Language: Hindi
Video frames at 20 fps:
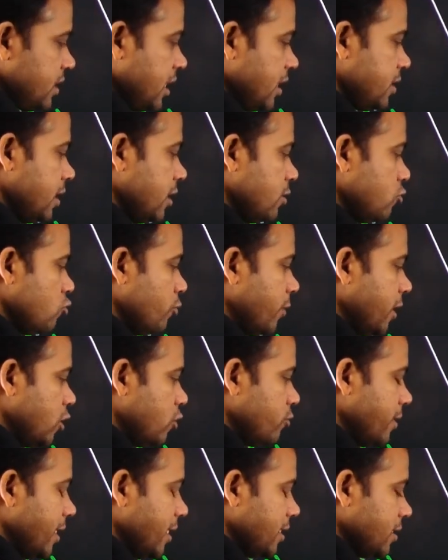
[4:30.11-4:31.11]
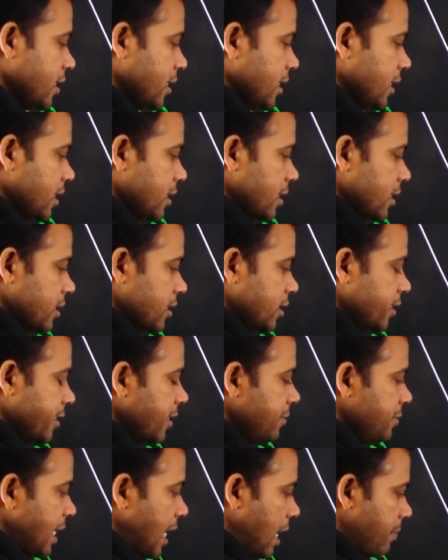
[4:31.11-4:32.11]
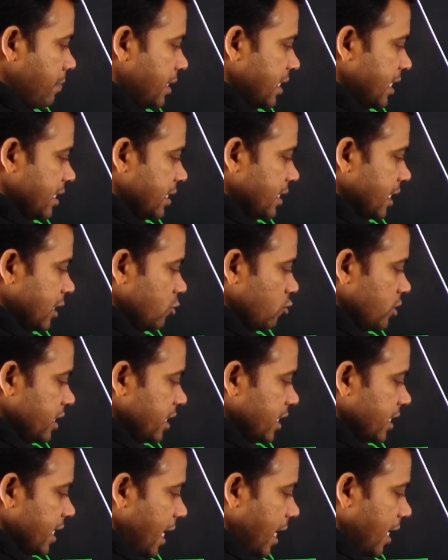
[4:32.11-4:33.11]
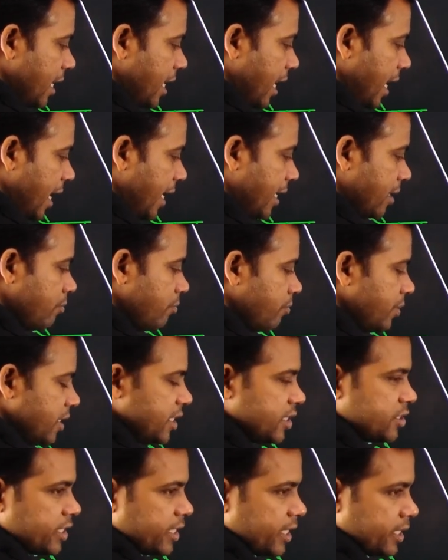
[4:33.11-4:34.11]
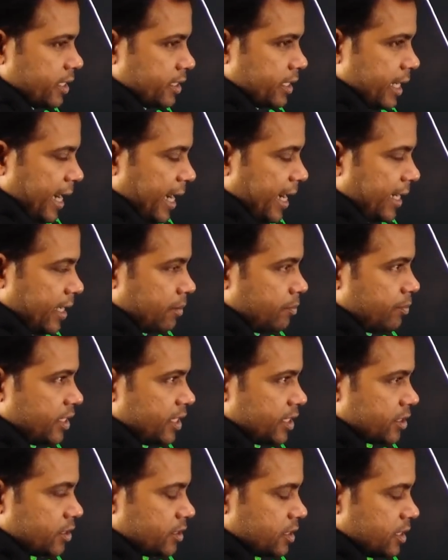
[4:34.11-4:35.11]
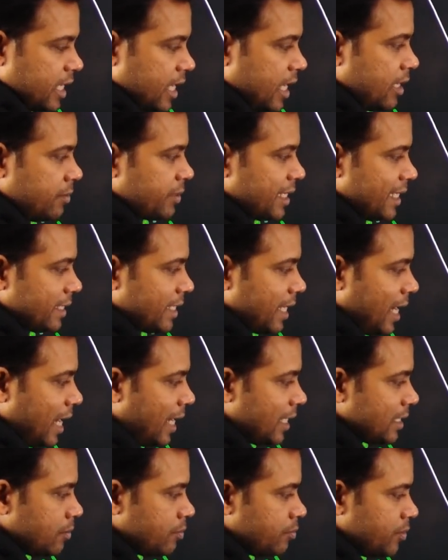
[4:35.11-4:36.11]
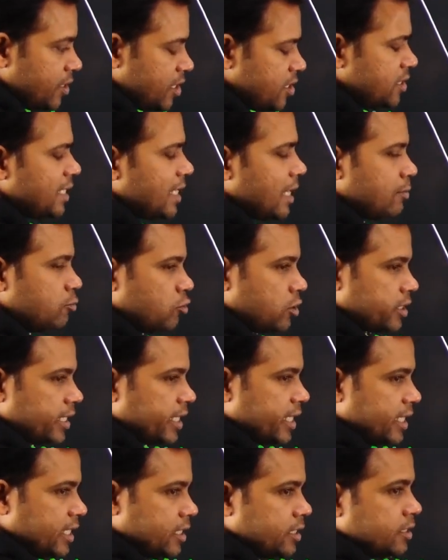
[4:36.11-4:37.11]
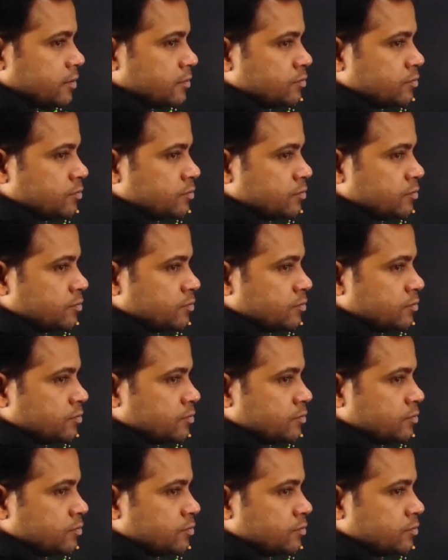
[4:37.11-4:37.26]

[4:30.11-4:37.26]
ये उभरे हुए डीप टाइप में देखते हैं तो ये क्या है एडम ब्रिज है एडम ब्रिज या हम कहते हैं आदम ब्रिज या बोलते हैं